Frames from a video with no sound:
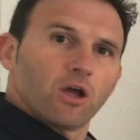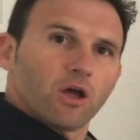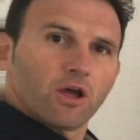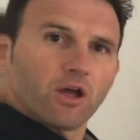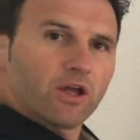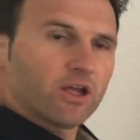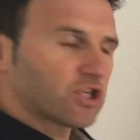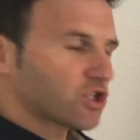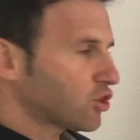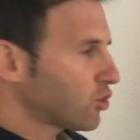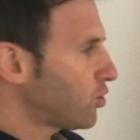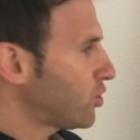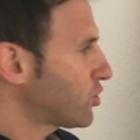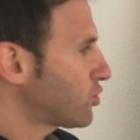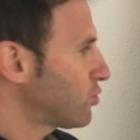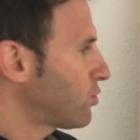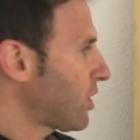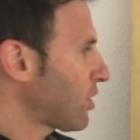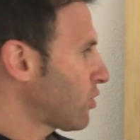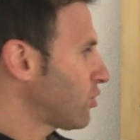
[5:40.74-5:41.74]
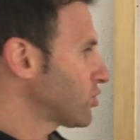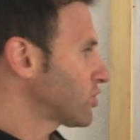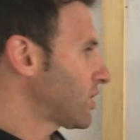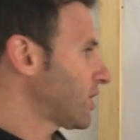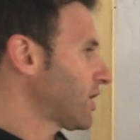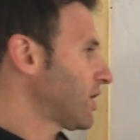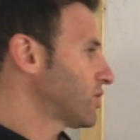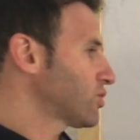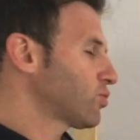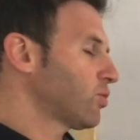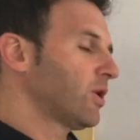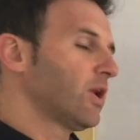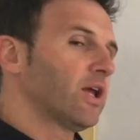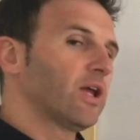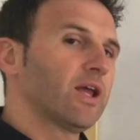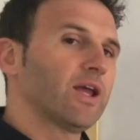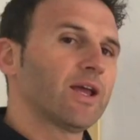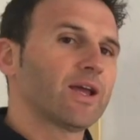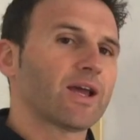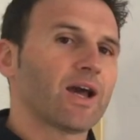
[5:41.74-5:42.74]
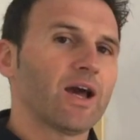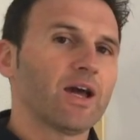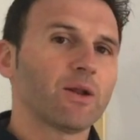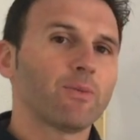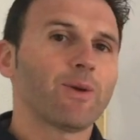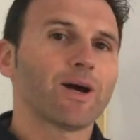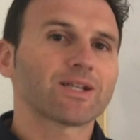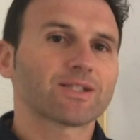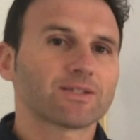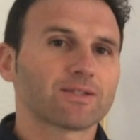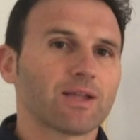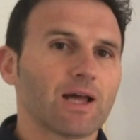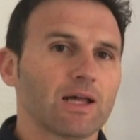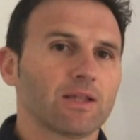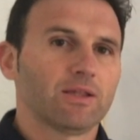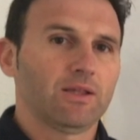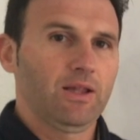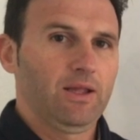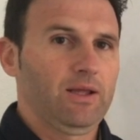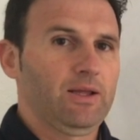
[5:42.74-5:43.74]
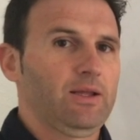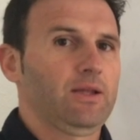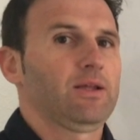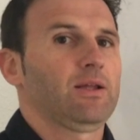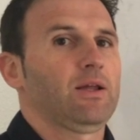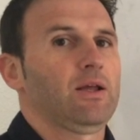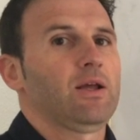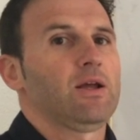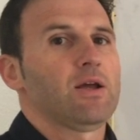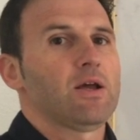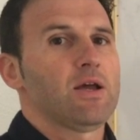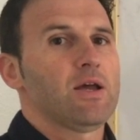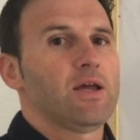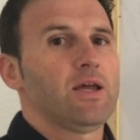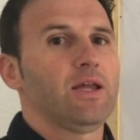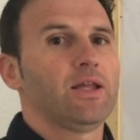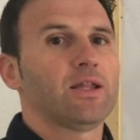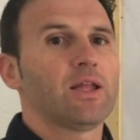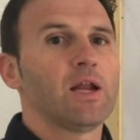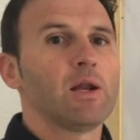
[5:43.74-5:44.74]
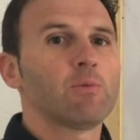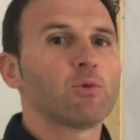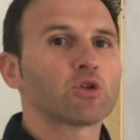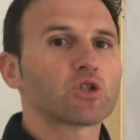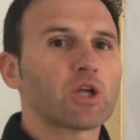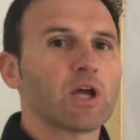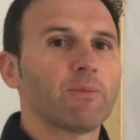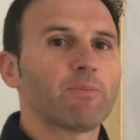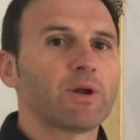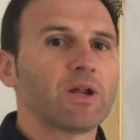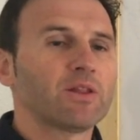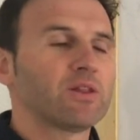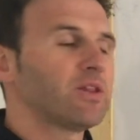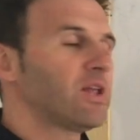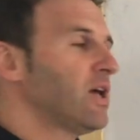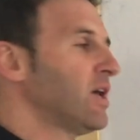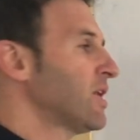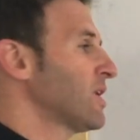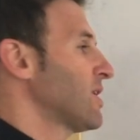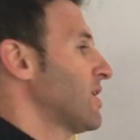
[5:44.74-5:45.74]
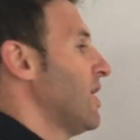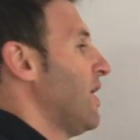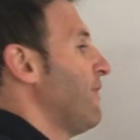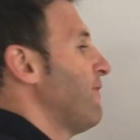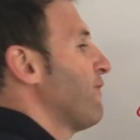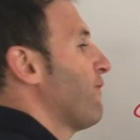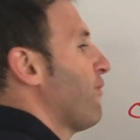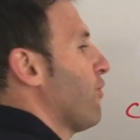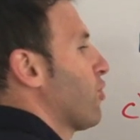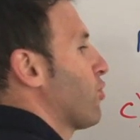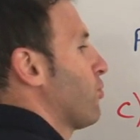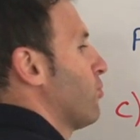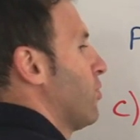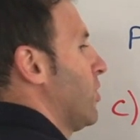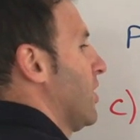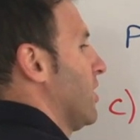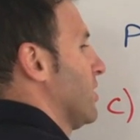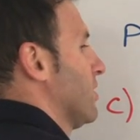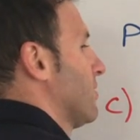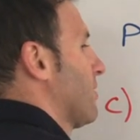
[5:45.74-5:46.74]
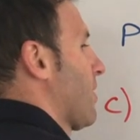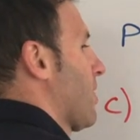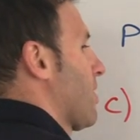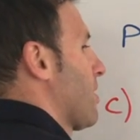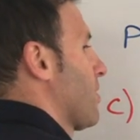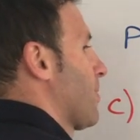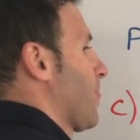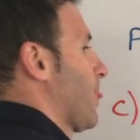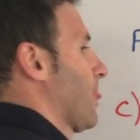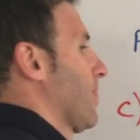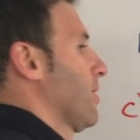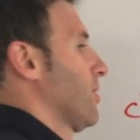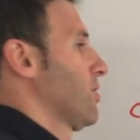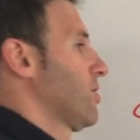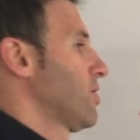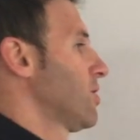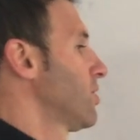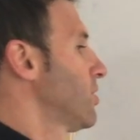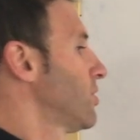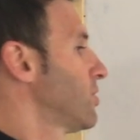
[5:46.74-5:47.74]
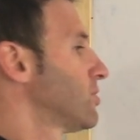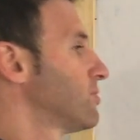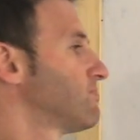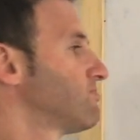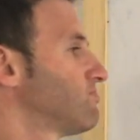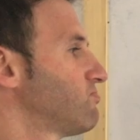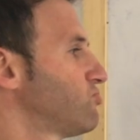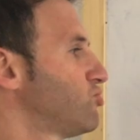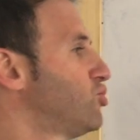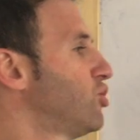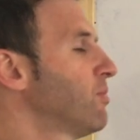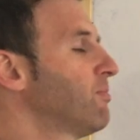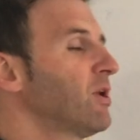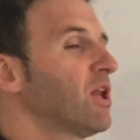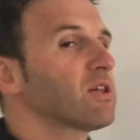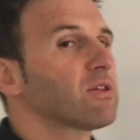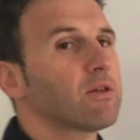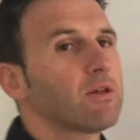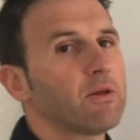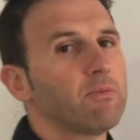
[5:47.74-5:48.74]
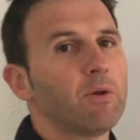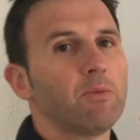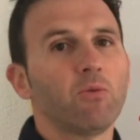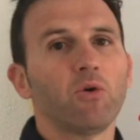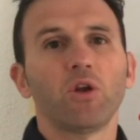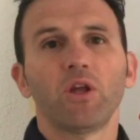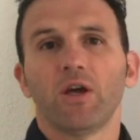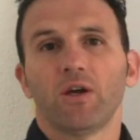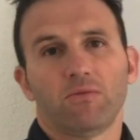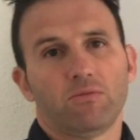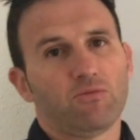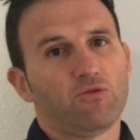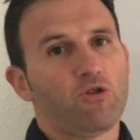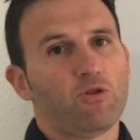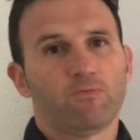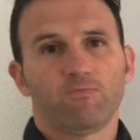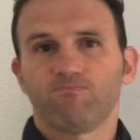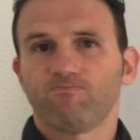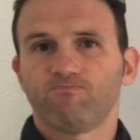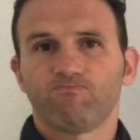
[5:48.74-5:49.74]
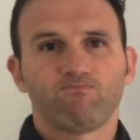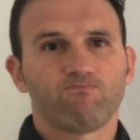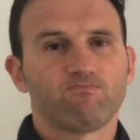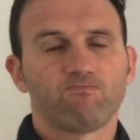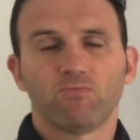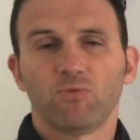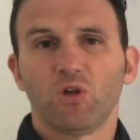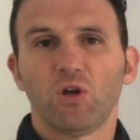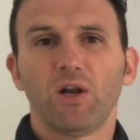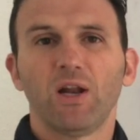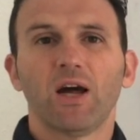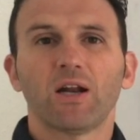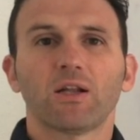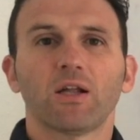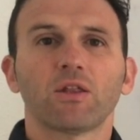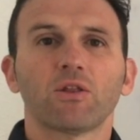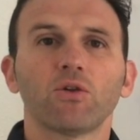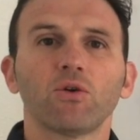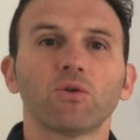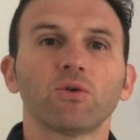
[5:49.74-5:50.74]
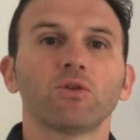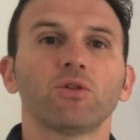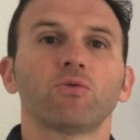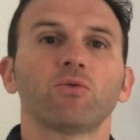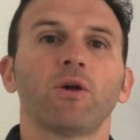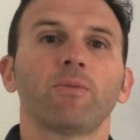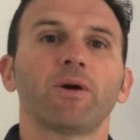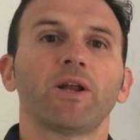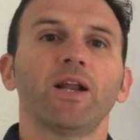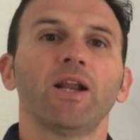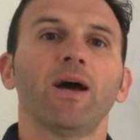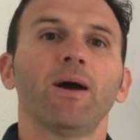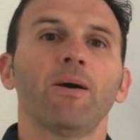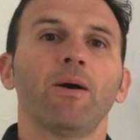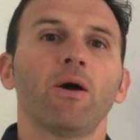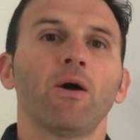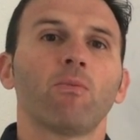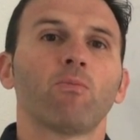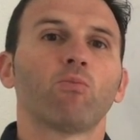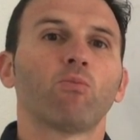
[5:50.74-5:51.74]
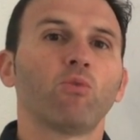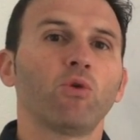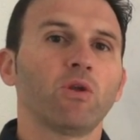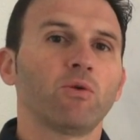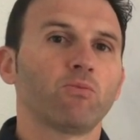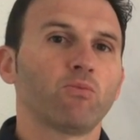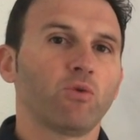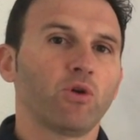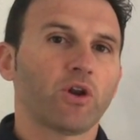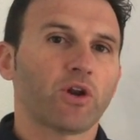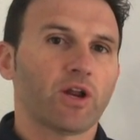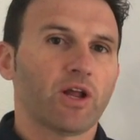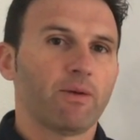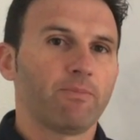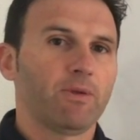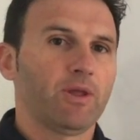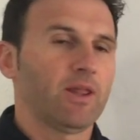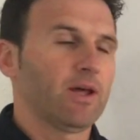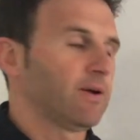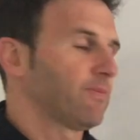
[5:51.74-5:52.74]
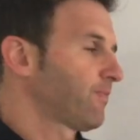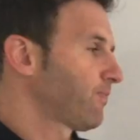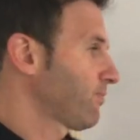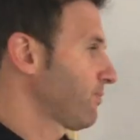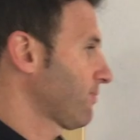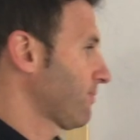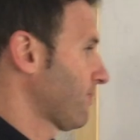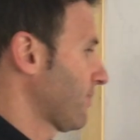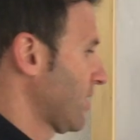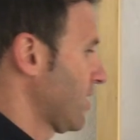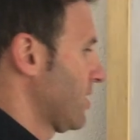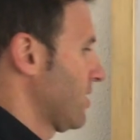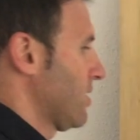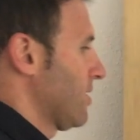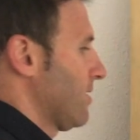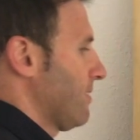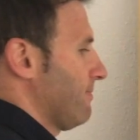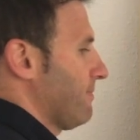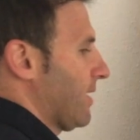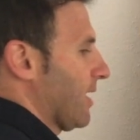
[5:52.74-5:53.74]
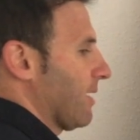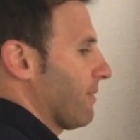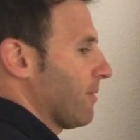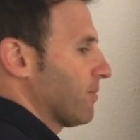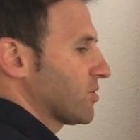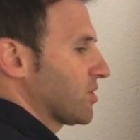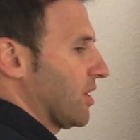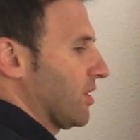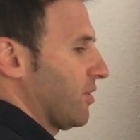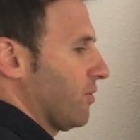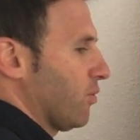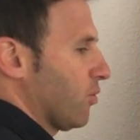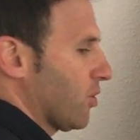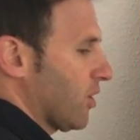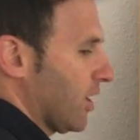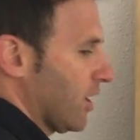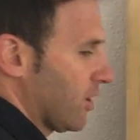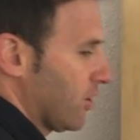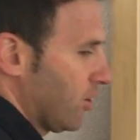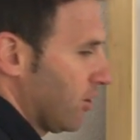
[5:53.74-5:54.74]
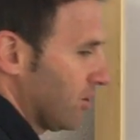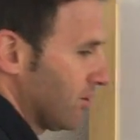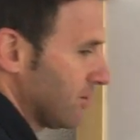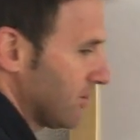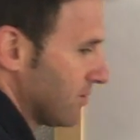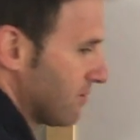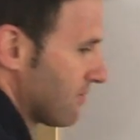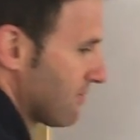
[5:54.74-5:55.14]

Esto es una cosa que suele caer bastante y tenemos que aprender la fórmula. ¿Yo me la sé de memoria? No la razono de una manera muy, muy rápida. Venga, vamos a dibujarlo.